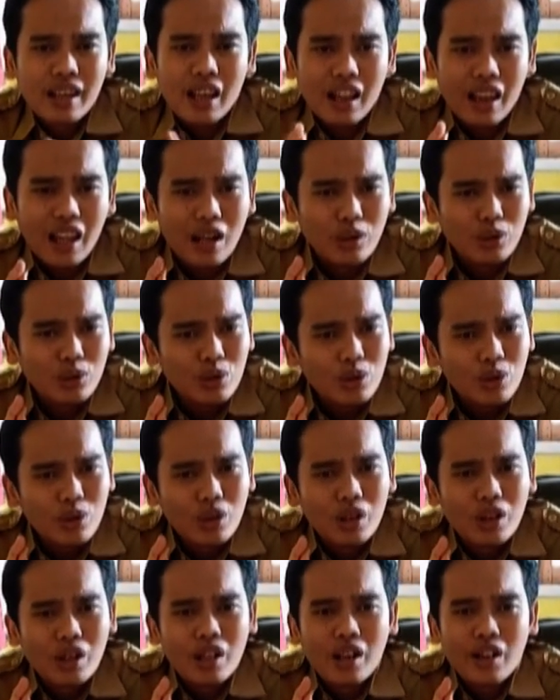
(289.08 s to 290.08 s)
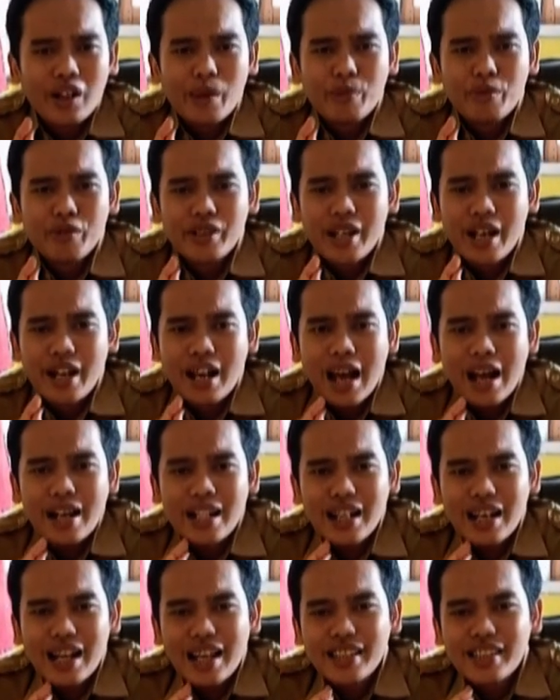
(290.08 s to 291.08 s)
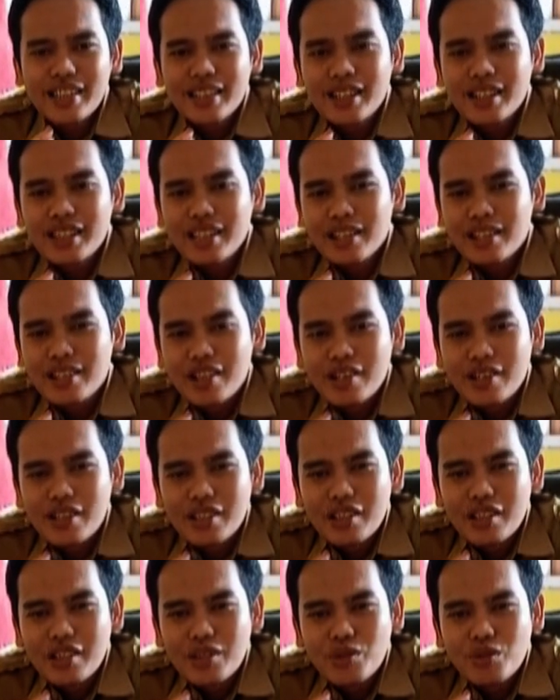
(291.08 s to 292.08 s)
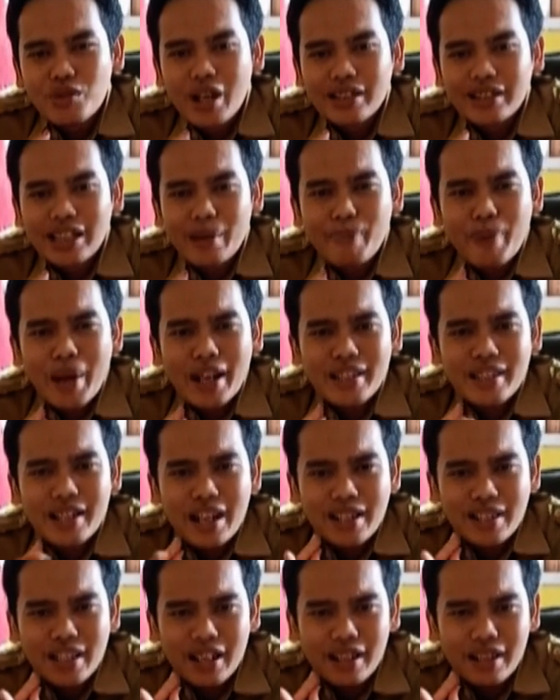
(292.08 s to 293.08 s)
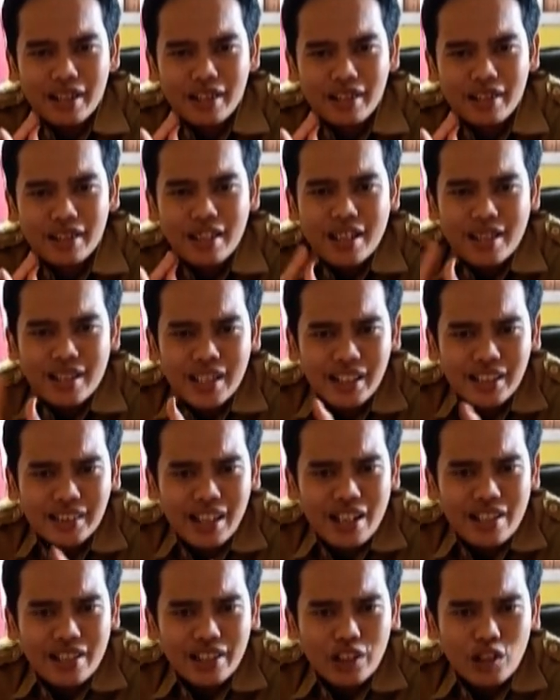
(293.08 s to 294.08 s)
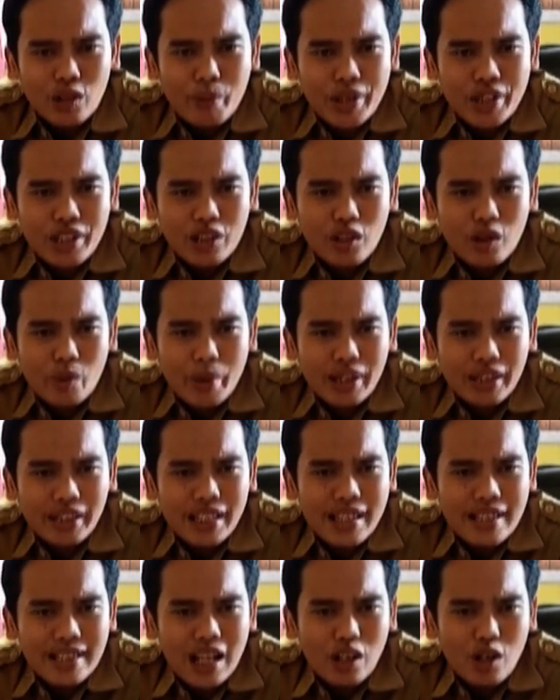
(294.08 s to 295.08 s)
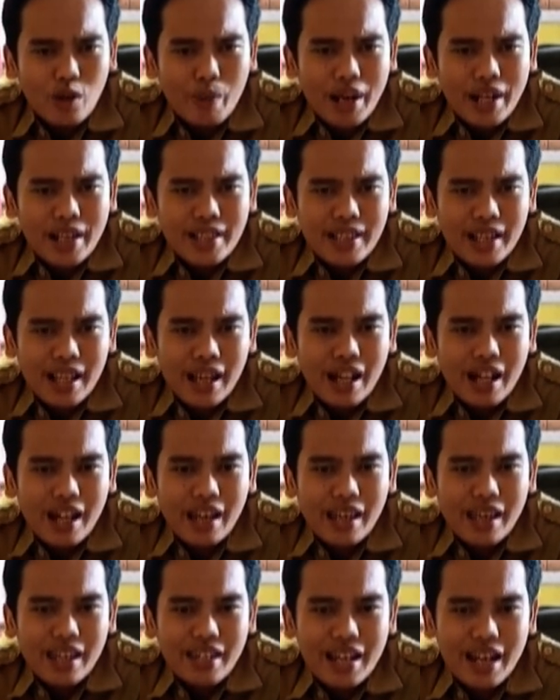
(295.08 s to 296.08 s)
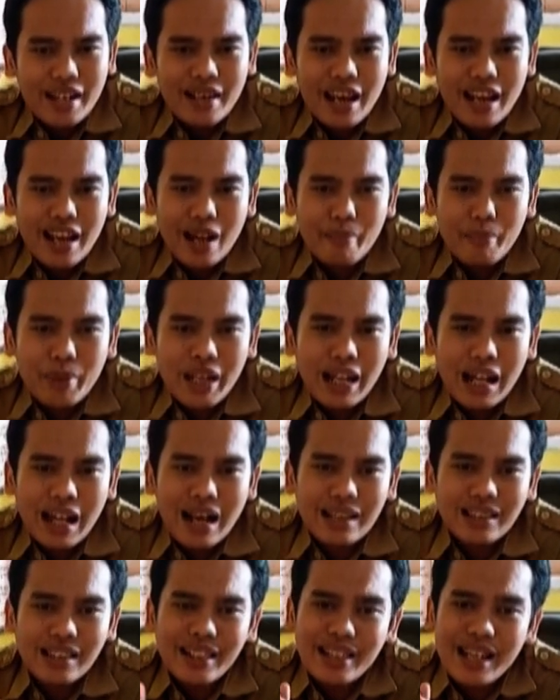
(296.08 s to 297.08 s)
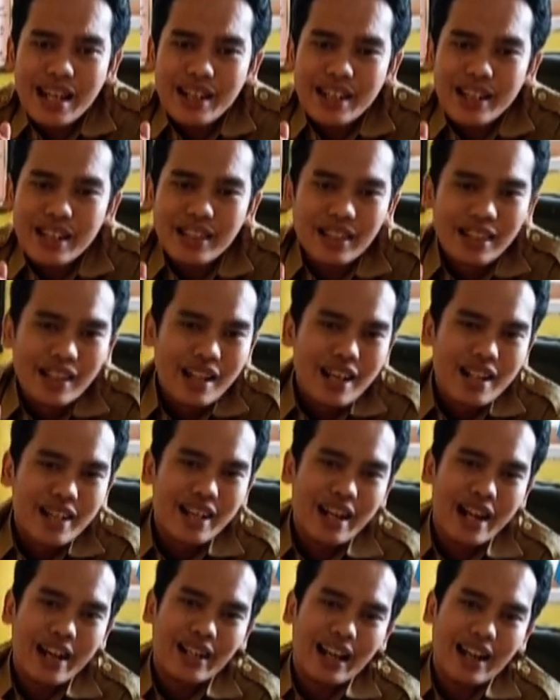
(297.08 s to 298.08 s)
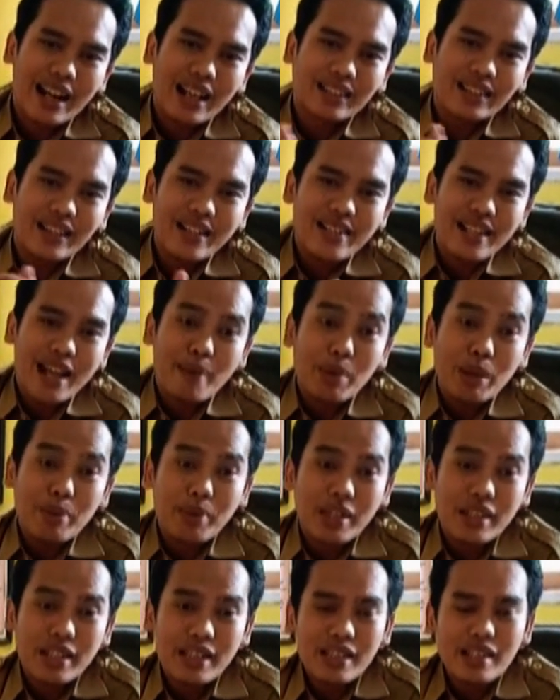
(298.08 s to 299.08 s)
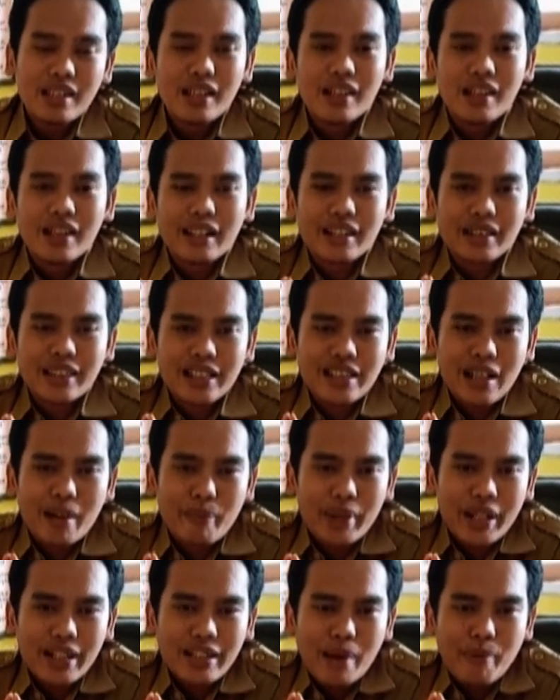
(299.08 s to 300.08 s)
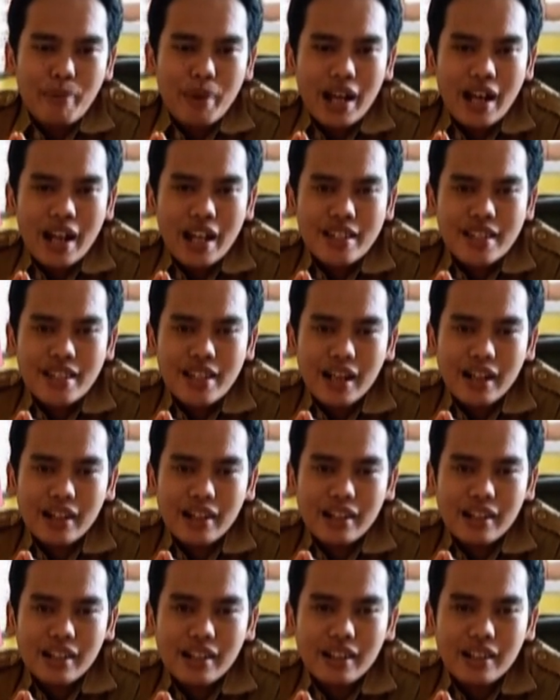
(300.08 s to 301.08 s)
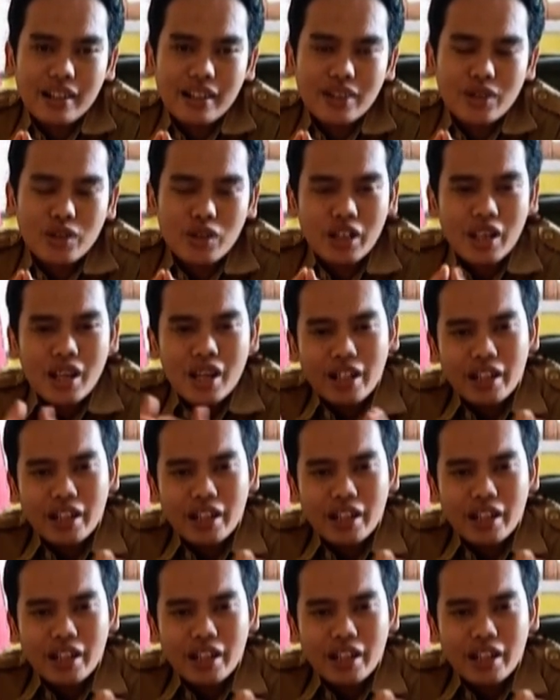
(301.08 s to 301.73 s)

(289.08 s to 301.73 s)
Lalu, kemudian hadir lagi juga tanpa kejelasan serta sekelumit-sekelumit kisah romansa yang dialami karakter Yannick dengan karakter Samimi ketika mereka mengajak sorry